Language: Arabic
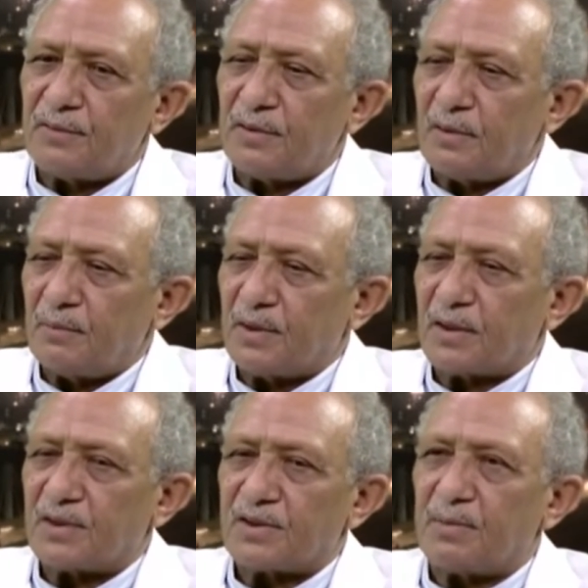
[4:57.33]
في
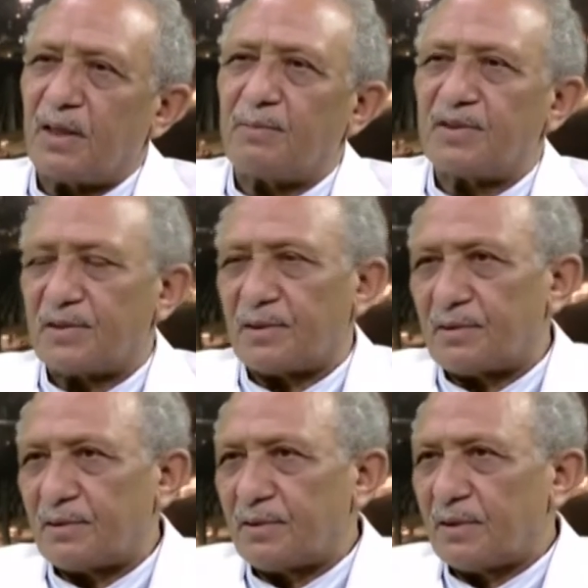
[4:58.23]
بركة السباحة
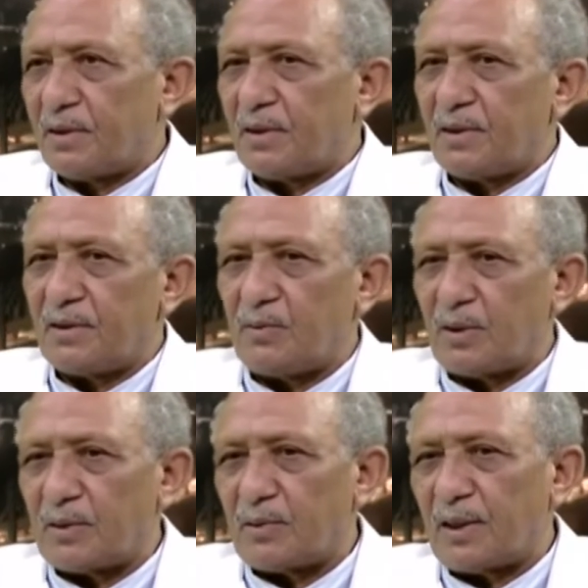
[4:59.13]
بالذات دي
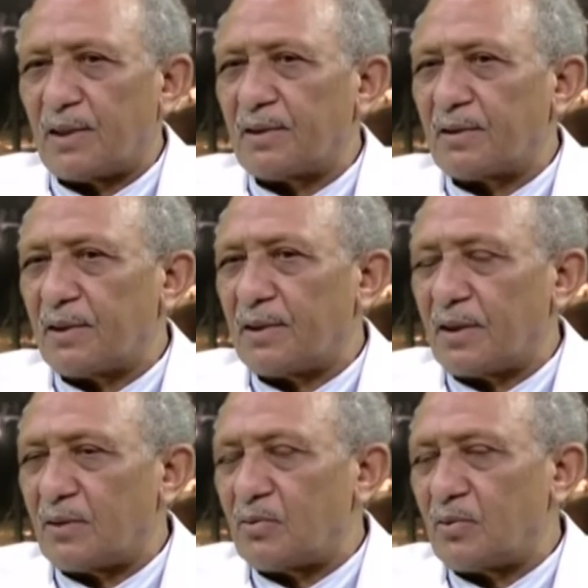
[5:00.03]
واحدة والحاجة
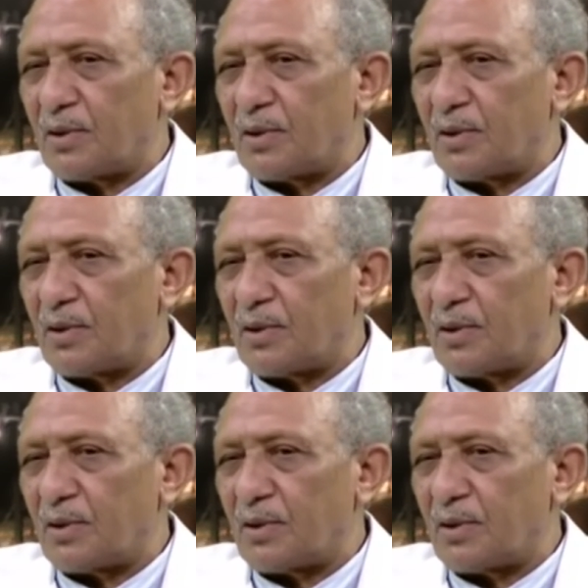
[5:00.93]
الثانية أنه